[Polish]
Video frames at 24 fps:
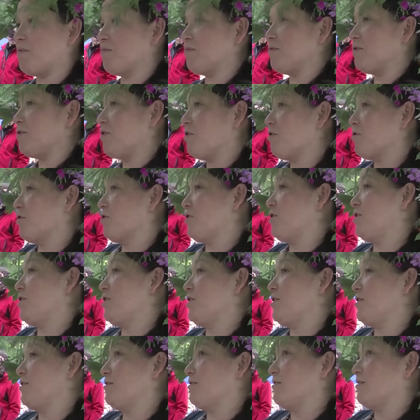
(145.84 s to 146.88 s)
pomidorki,
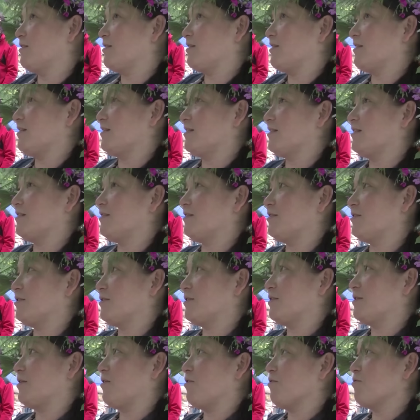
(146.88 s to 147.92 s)
yy,
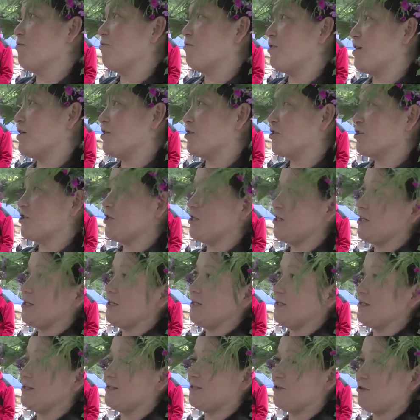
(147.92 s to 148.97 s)

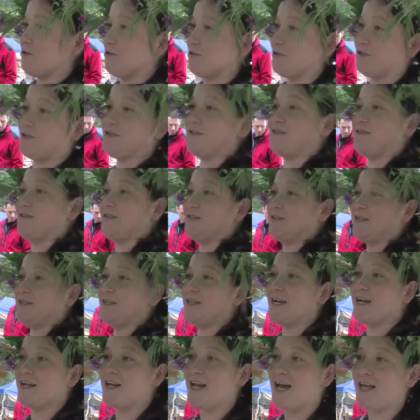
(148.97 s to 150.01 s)
ogóreczki, sos yy,
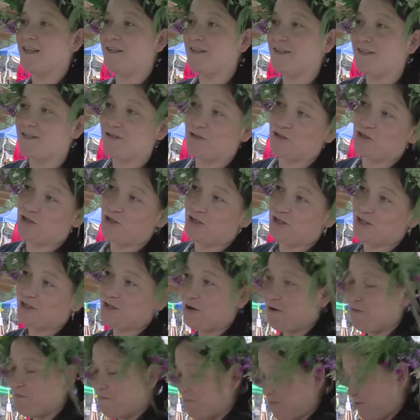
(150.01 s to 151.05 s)
jaglany, sos
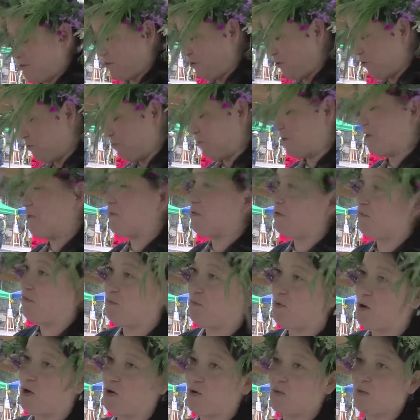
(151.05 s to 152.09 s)
czosnkowy. To już potem do
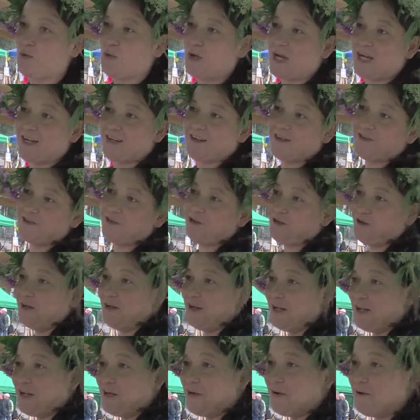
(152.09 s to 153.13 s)
wyboru, jak kto
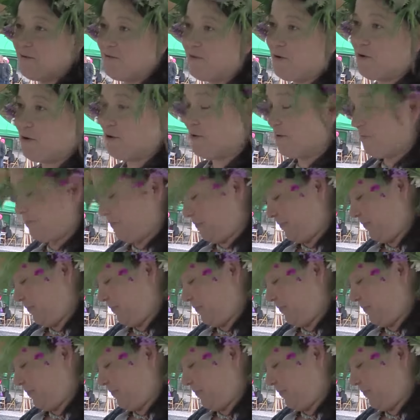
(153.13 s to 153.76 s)
woli.